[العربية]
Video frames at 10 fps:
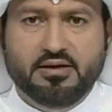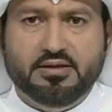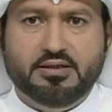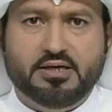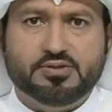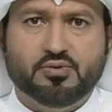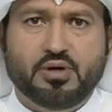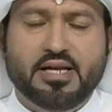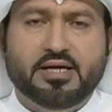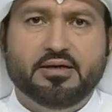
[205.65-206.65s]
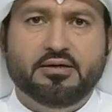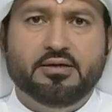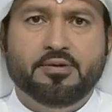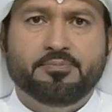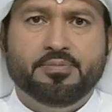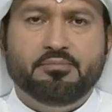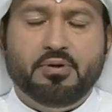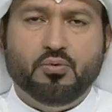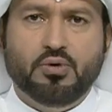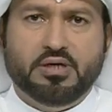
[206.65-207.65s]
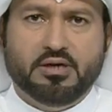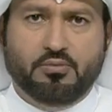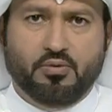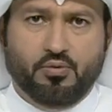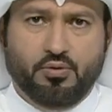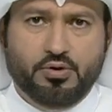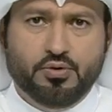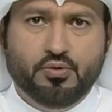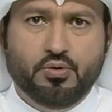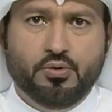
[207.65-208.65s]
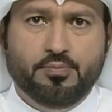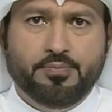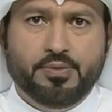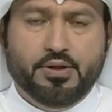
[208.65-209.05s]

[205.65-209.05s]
لك إياها الصورة لكن بقول لك الموضوع يقول